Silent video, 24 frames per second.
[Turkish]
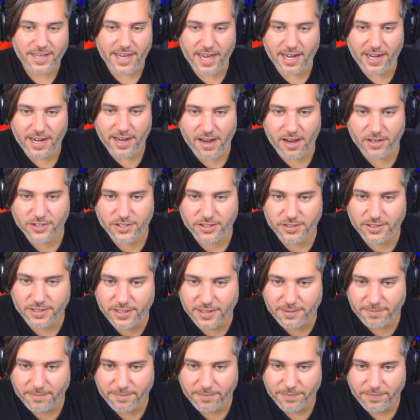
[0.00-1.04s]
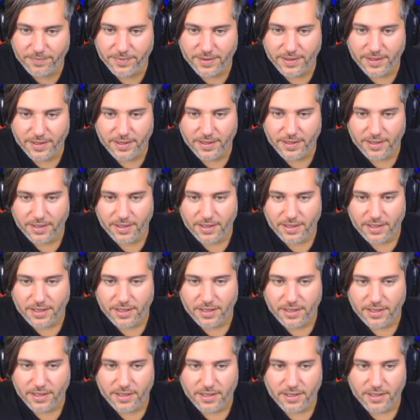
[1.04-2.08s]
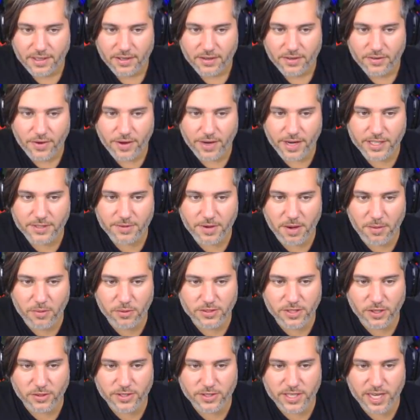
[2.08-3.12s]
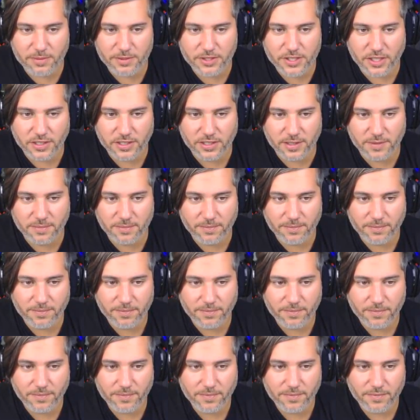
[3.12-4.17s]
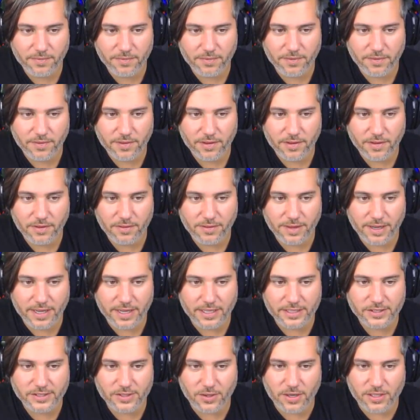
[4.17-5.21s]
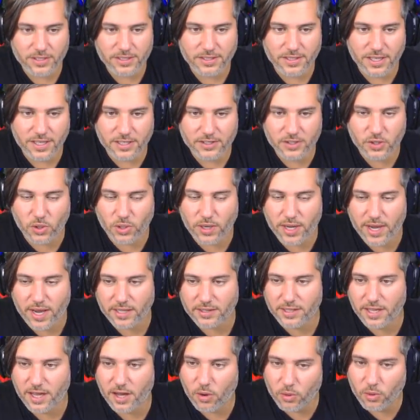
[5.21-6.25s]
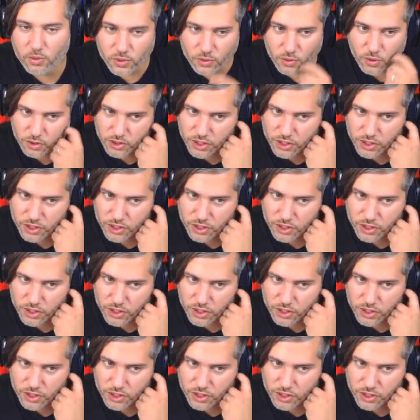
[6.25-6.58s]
Kendine kaçındı. Kovalecma burada güzel bir çalım. Ve sonrasında sol ayağına uzun